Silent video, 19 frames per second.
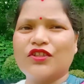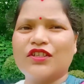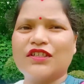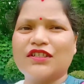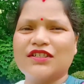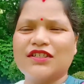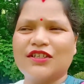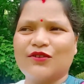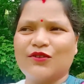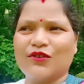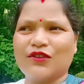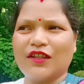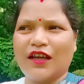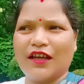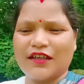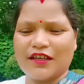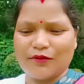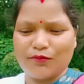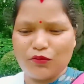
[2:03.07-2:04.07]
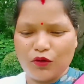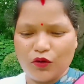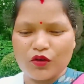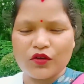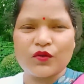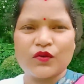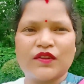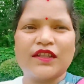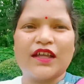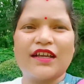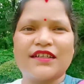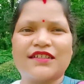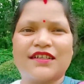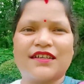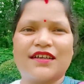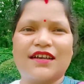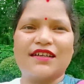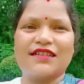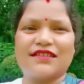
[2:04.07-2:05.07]
रीज़न होता है कि ब्लॉग इतना
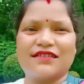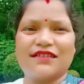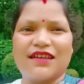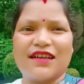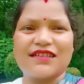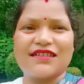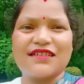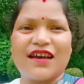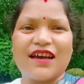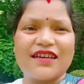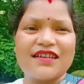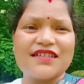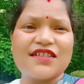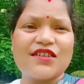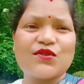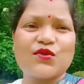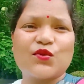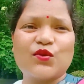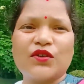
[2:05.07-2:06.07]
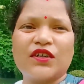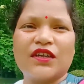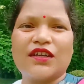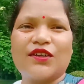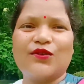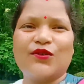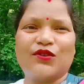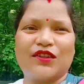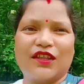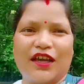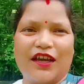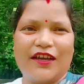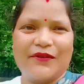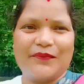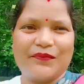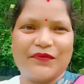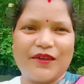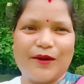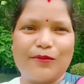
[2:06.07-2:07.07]
अच्छा आसानी से सूट नहीं होता है
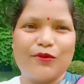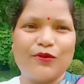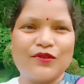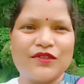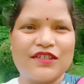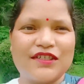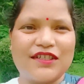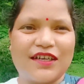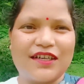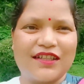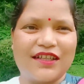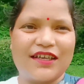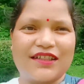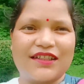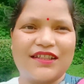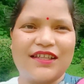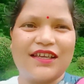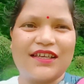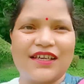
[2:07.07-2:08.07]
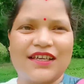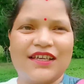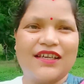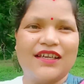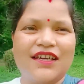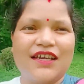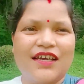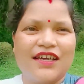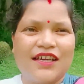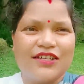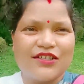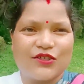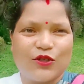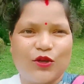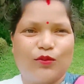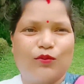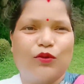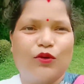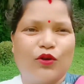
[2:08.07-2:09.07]
आप लोग जिस तरह देखते हैं कि
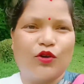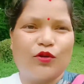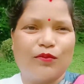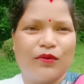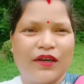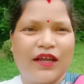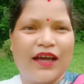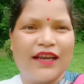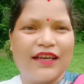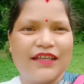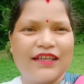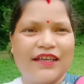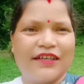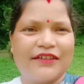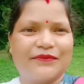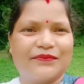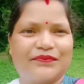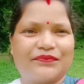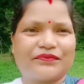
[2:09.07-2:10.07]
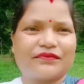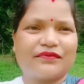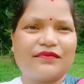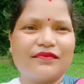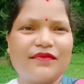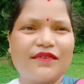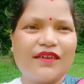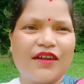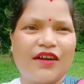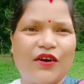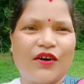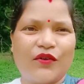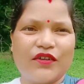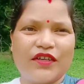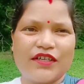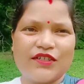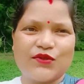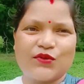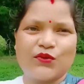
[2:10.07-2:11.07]
चलो ब्लॉग बना लिए और
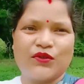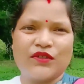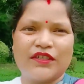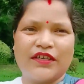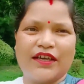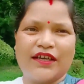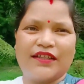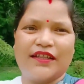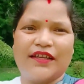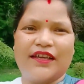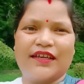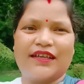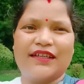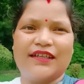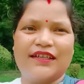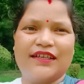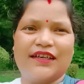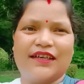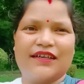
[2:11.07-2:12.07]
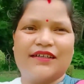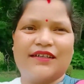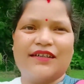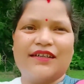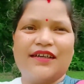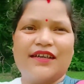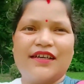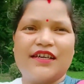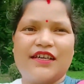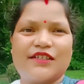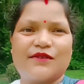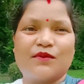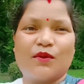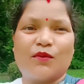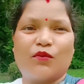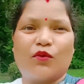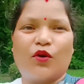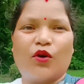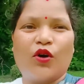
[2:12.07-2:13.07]
ये सूट किया देख लिए
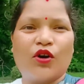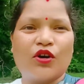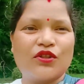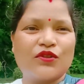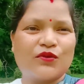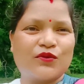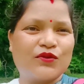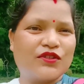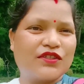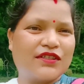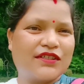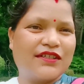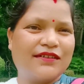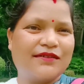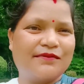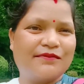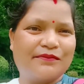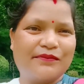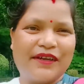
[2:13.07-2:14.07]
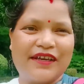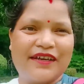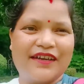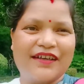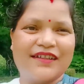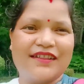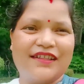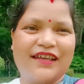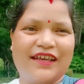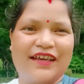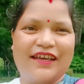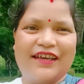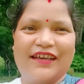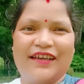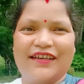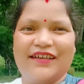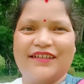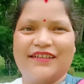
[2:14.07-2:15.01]
इसमें बहुत कुछ मेहनत है